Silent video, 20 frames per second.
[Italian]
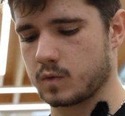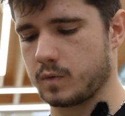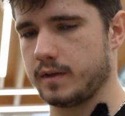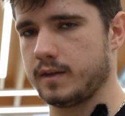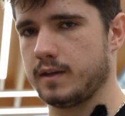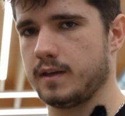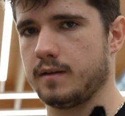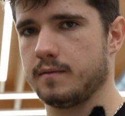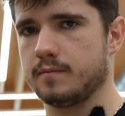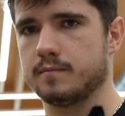
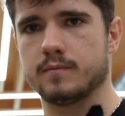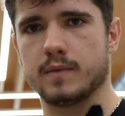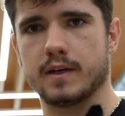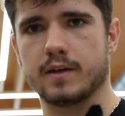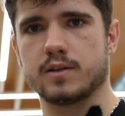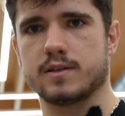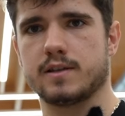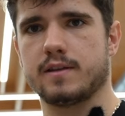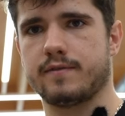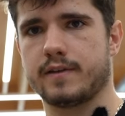Quindi le
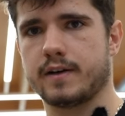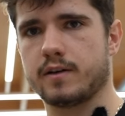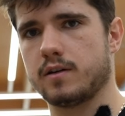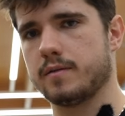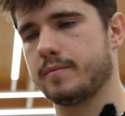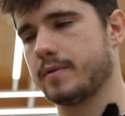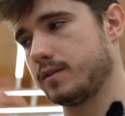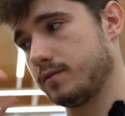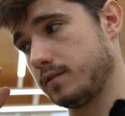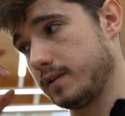cose da frigo
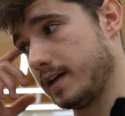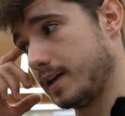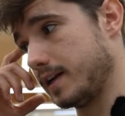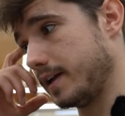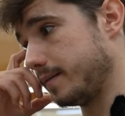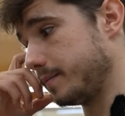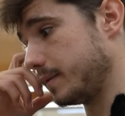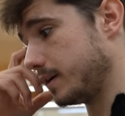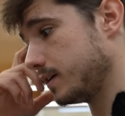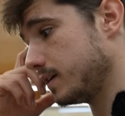le prendo lì
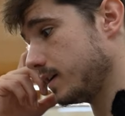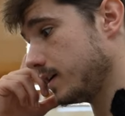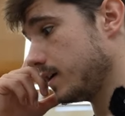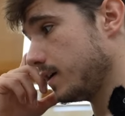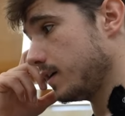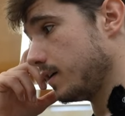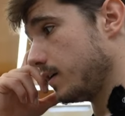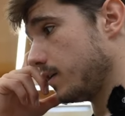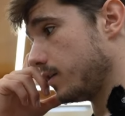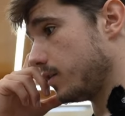all'Elba.
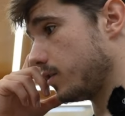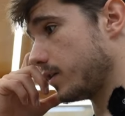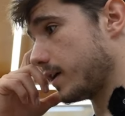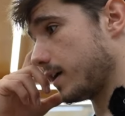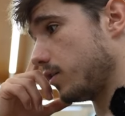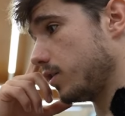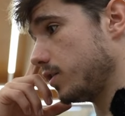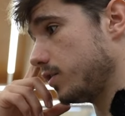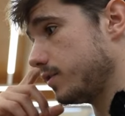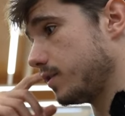
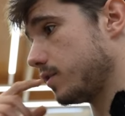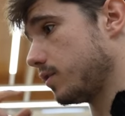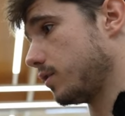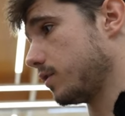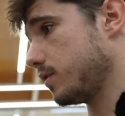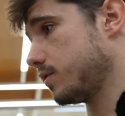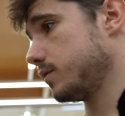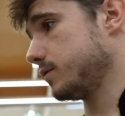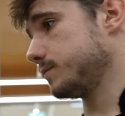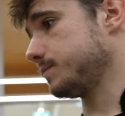Ora, olio di
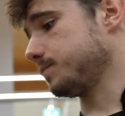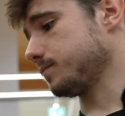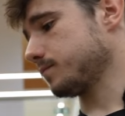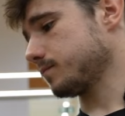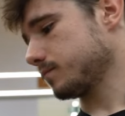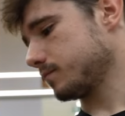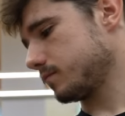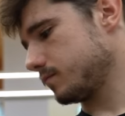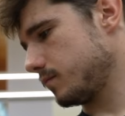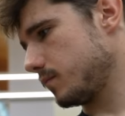cocco
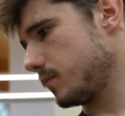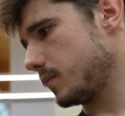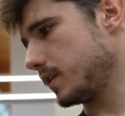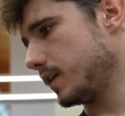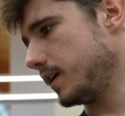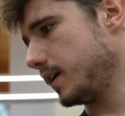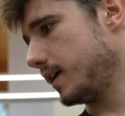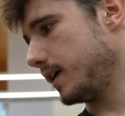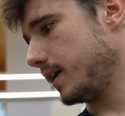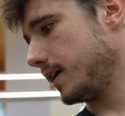
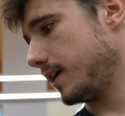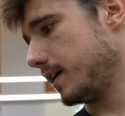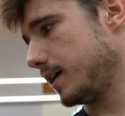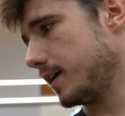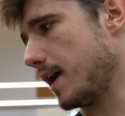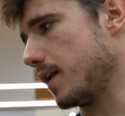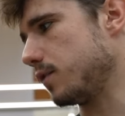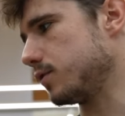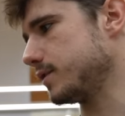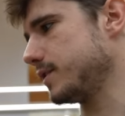eh,
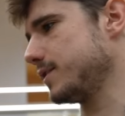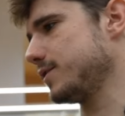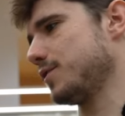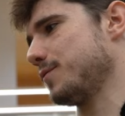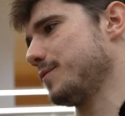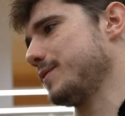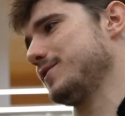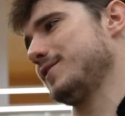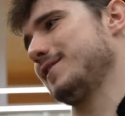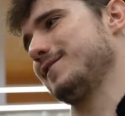è lo stesso che
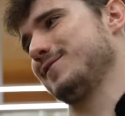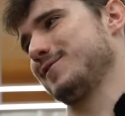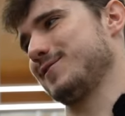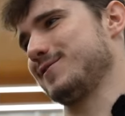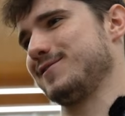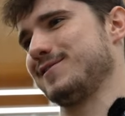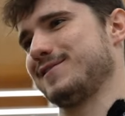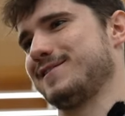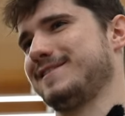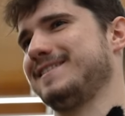ho preso l'anno
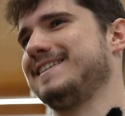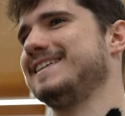scorso,